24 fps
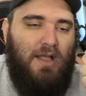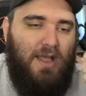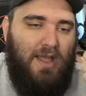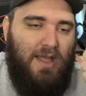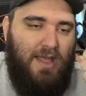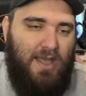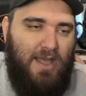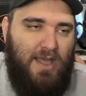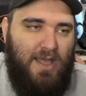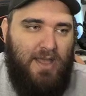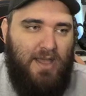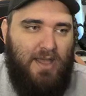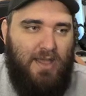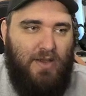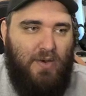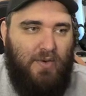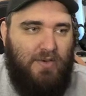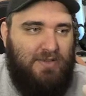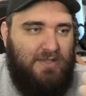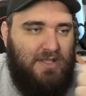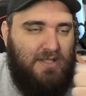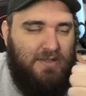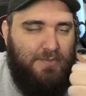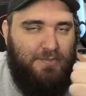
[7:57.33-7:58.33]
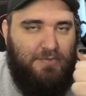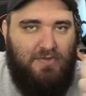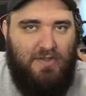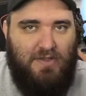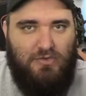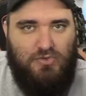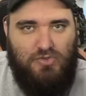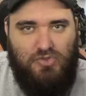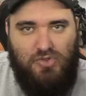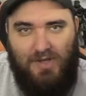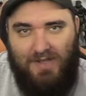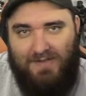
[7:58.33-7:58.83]
É,
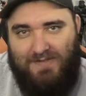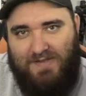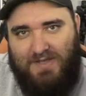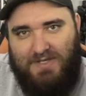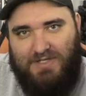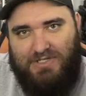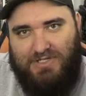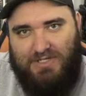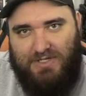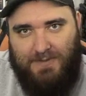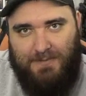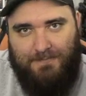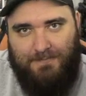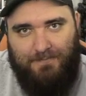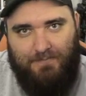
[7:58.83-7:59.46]
80% do jogo é CG.